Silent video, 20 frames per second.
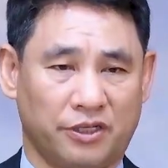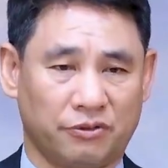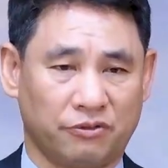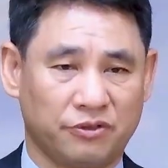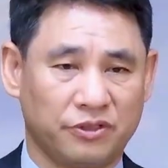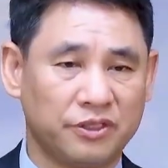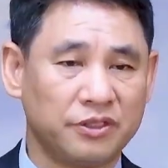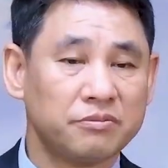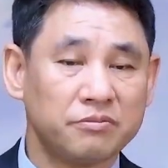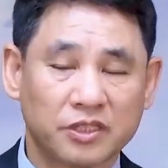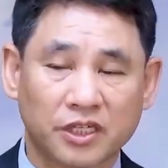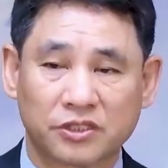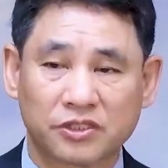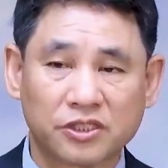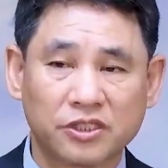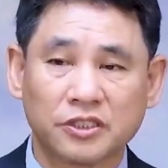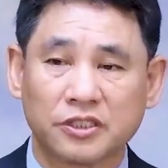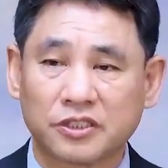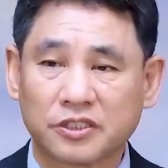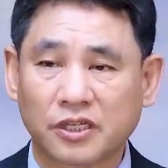그림자.
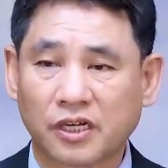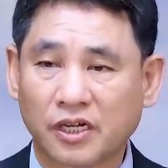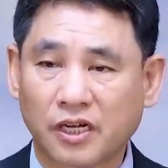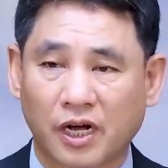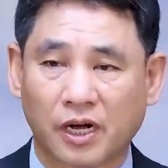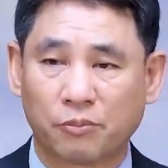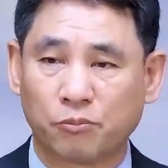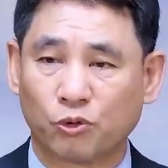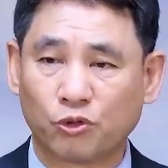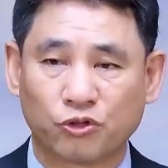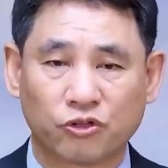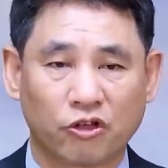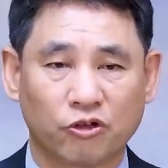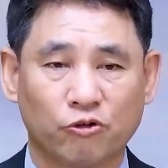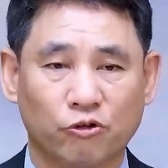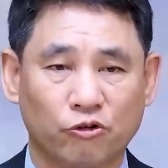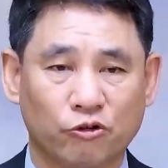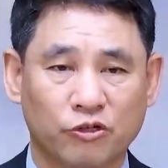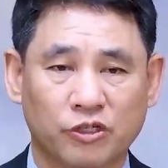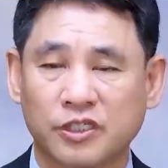실제가 못
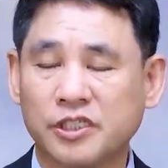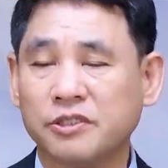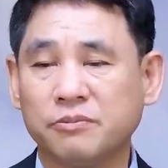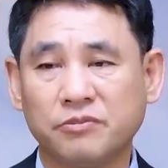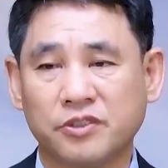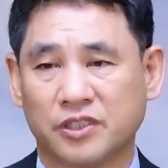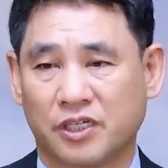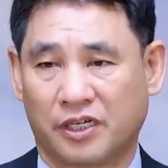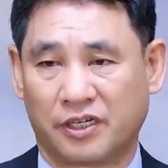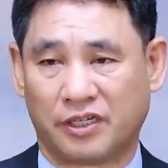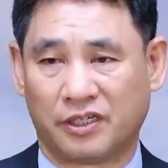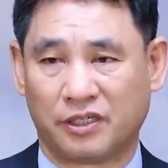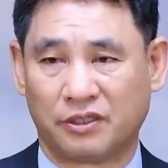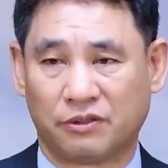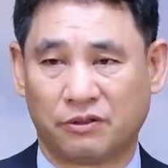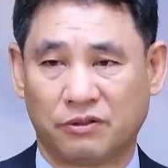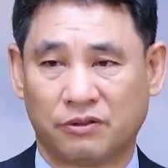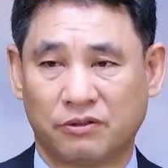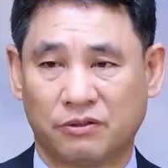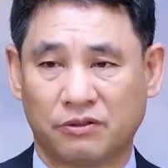되고
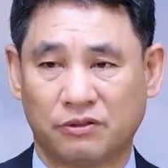그림자예요.